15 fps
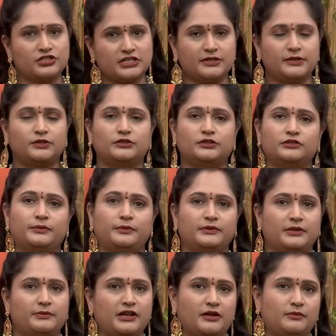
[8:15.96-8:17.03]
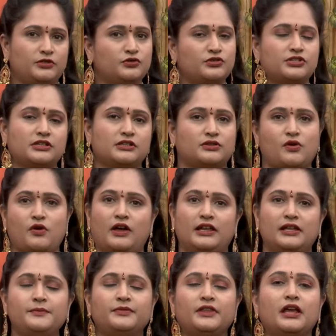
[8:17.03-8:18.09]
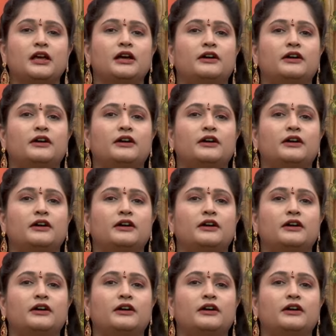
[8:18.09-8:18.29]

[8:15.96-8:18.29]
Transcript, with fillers: ఉంచే మనం యూస్ చేసుకోవాలి hmm.